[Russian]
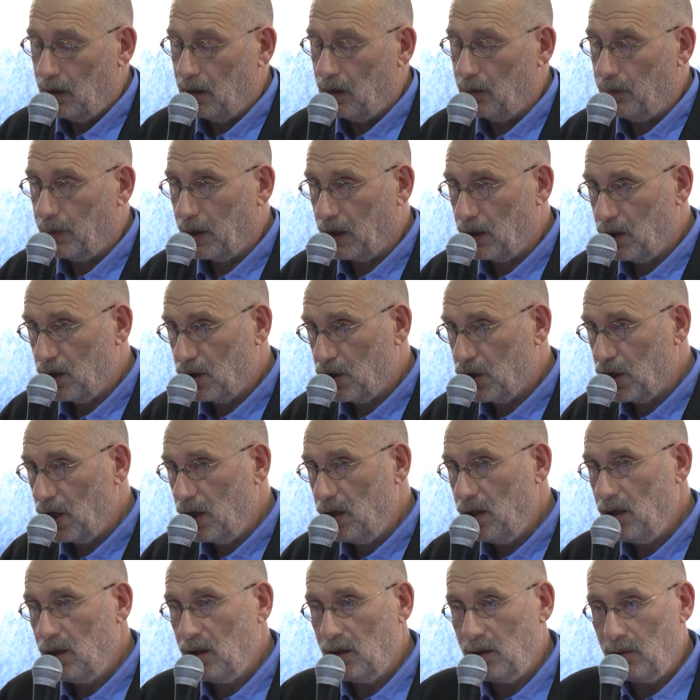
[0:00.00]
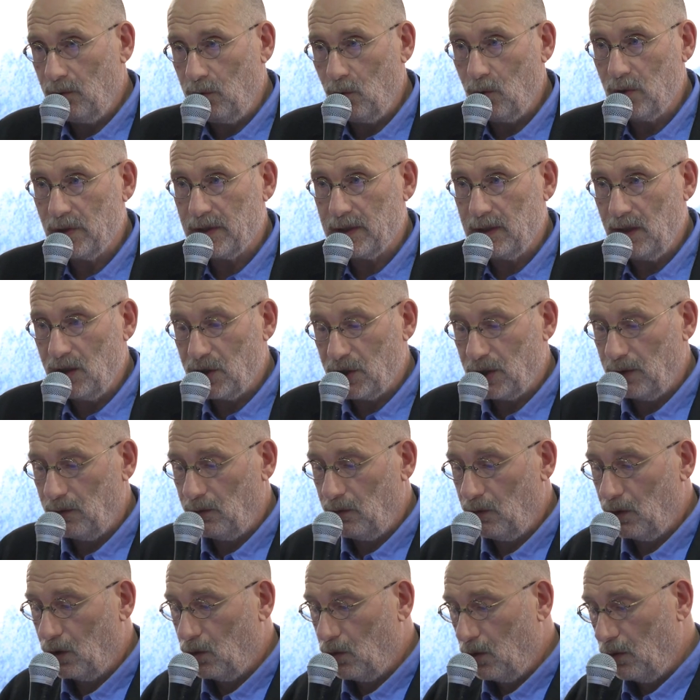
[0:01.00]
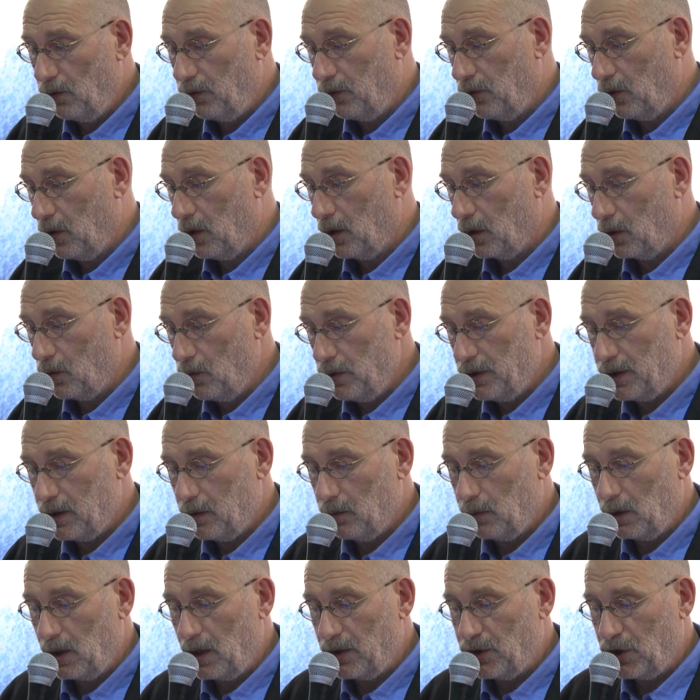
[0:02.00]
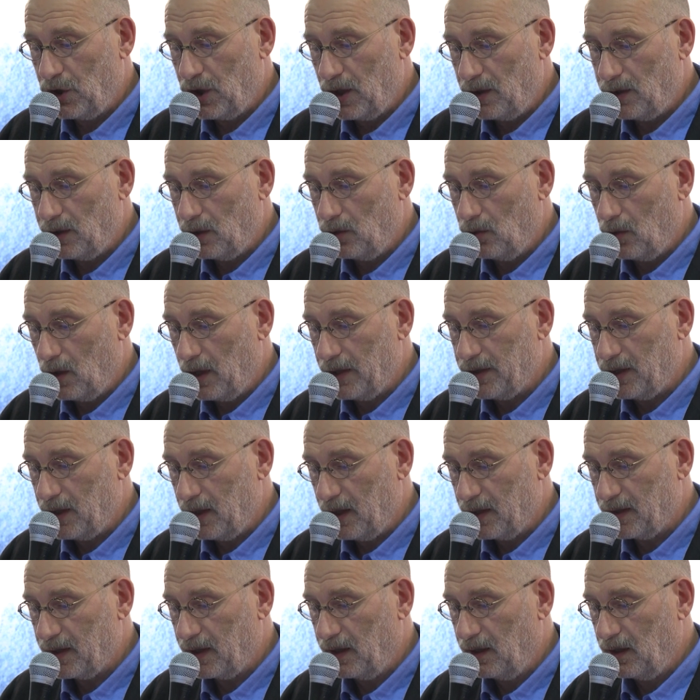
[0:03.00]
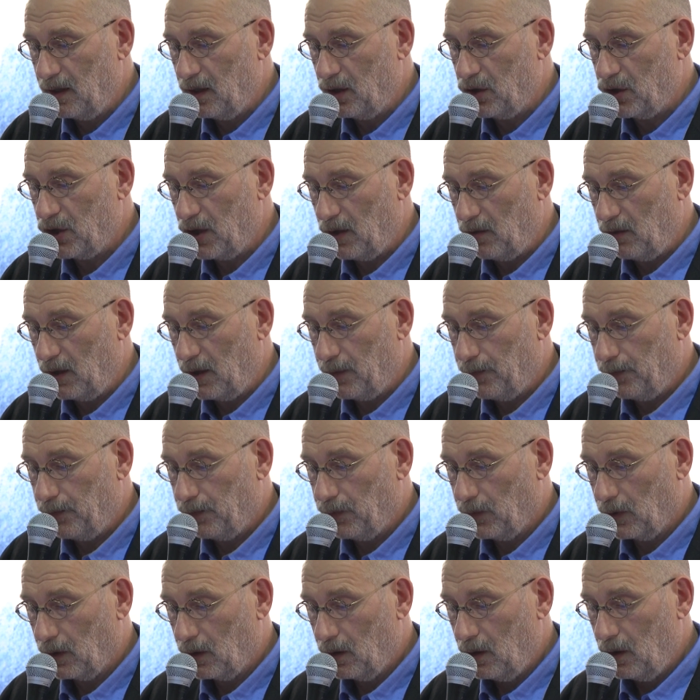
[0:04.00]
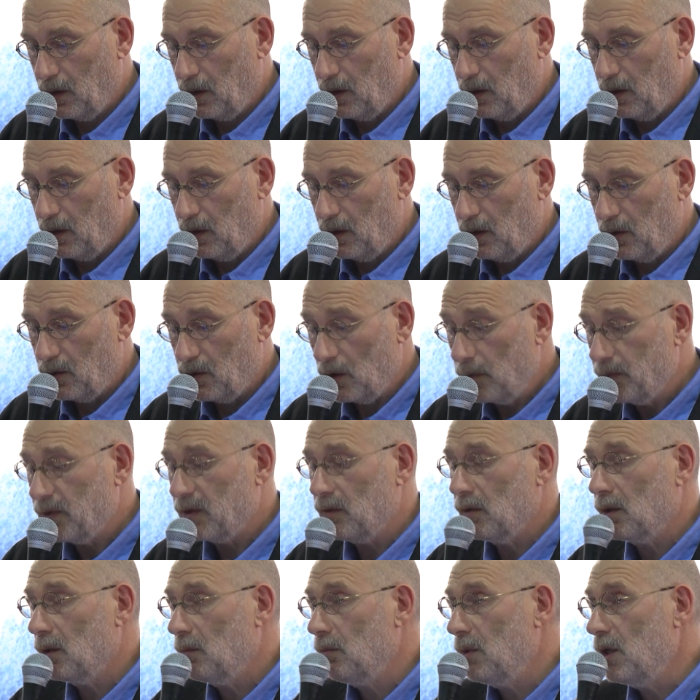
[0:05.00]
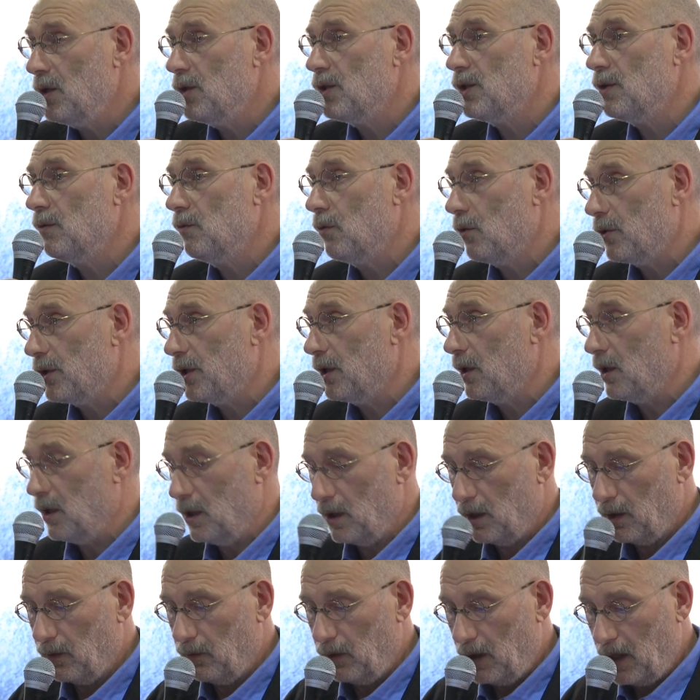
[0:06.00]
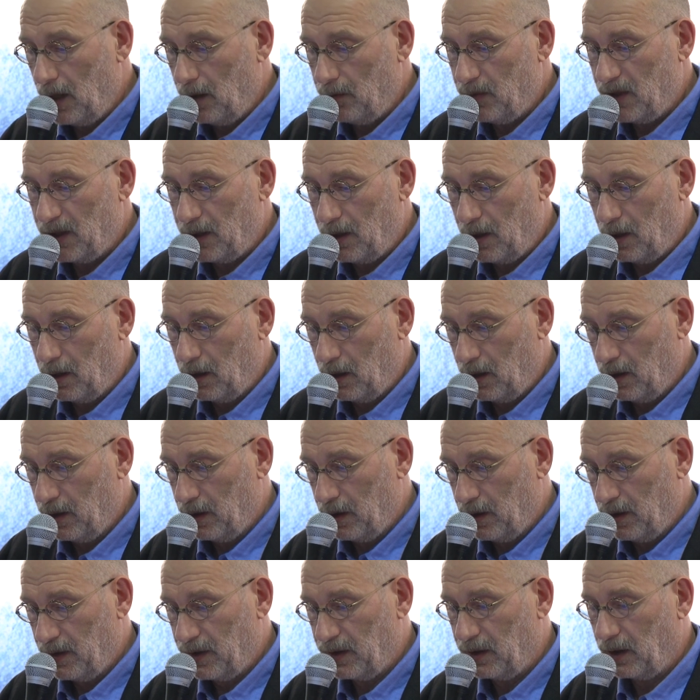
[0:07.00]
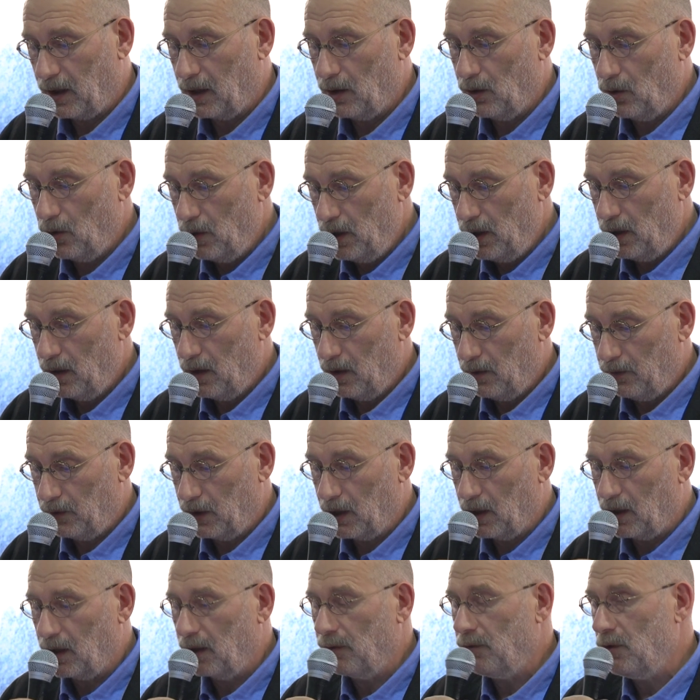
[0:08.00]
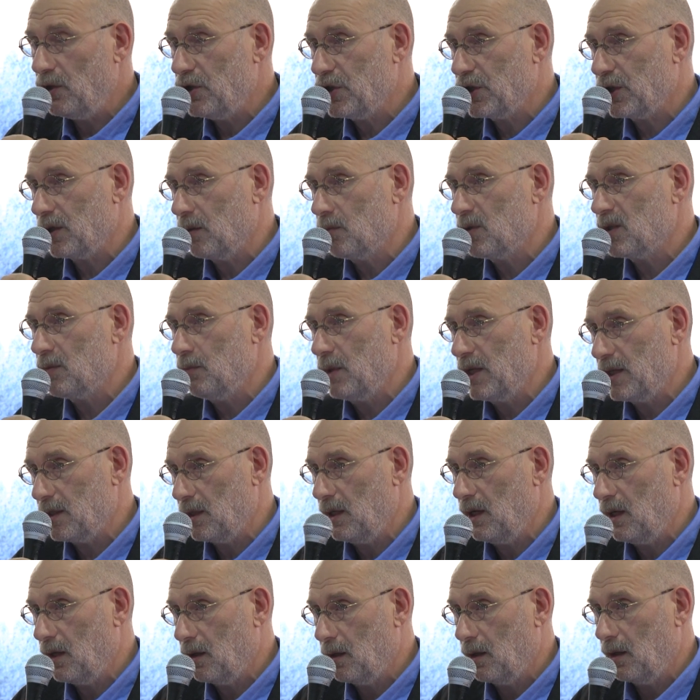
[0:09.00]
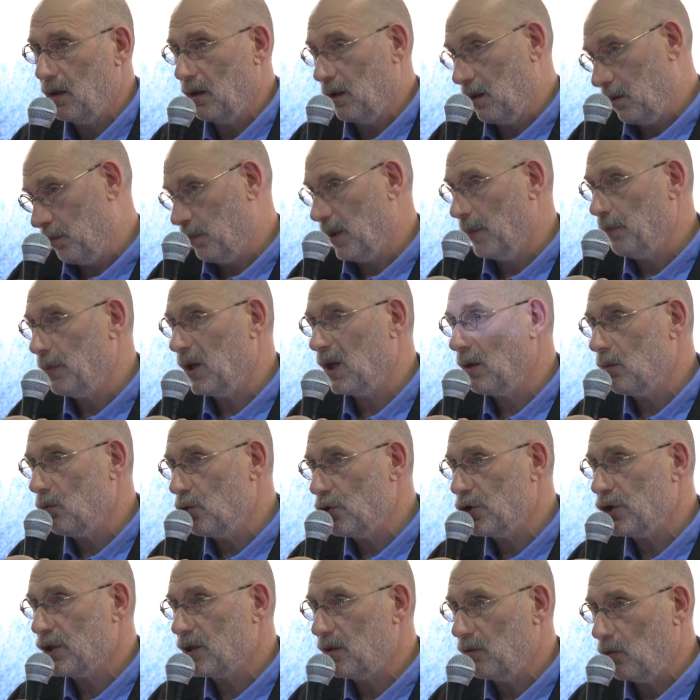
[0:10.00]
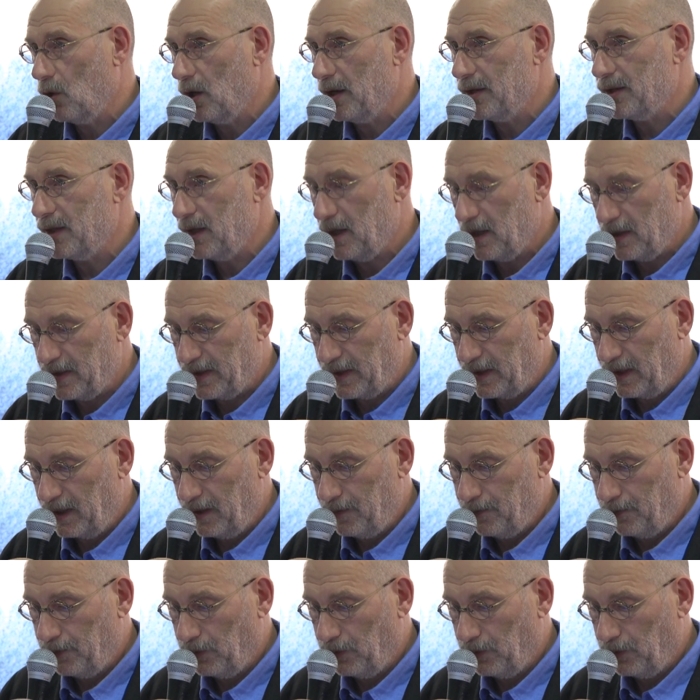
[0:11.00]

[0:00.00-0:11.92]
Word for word: На протяжении двух с лишним веков Русь была частью азиатской державы. Собственно, мы и сегодня являемся страной в географическом смысле по преимуществу азиатской.